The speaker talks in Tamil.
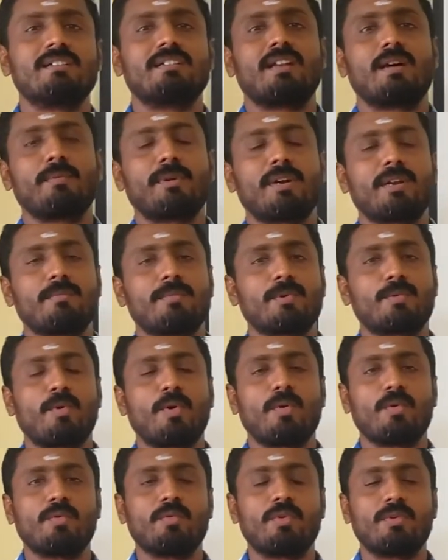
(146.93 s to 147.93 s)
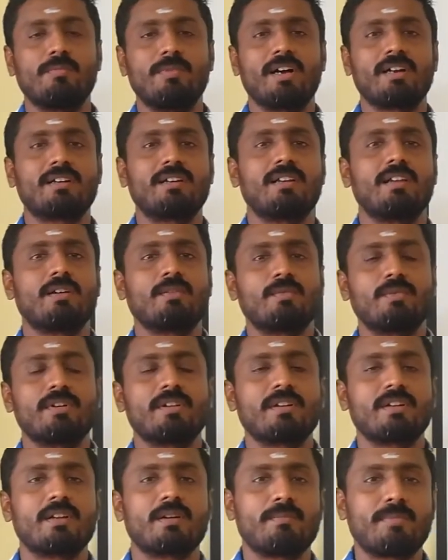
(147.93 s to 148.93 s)
நம்ம என்ன பண்ணுவோம் ஒரு பேக்டீரியாக்குள்ளே
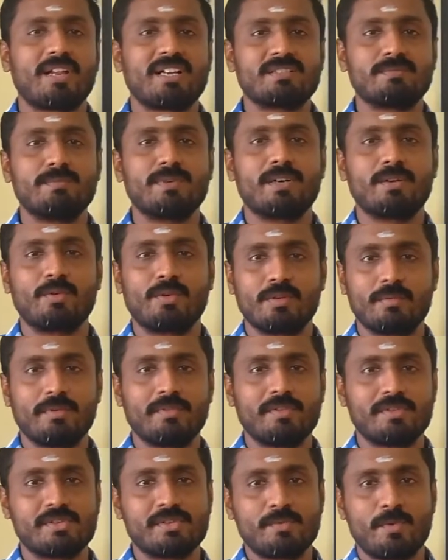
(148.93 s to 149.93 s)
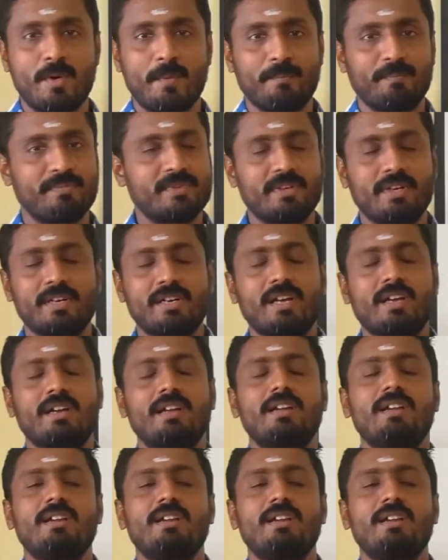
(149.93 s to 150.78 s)
இருக்கிற பிளாஸ்மிட்டில் கொண்டு போய் வச்சுருவோம் ரைட்டாக